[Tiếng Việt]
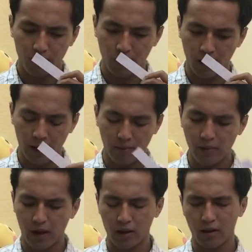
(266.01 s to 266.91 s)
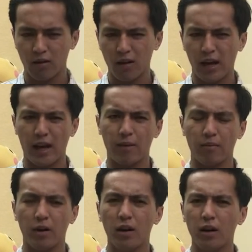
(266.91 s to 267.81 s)
mình cảm nhận nó
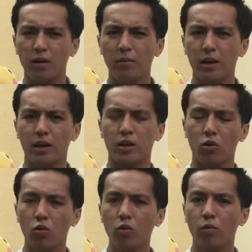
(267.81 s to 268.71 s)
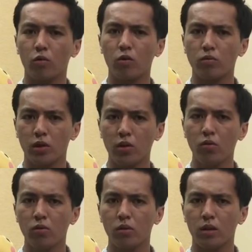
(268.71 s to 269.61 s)
làm hơi bị thúi một chút xíu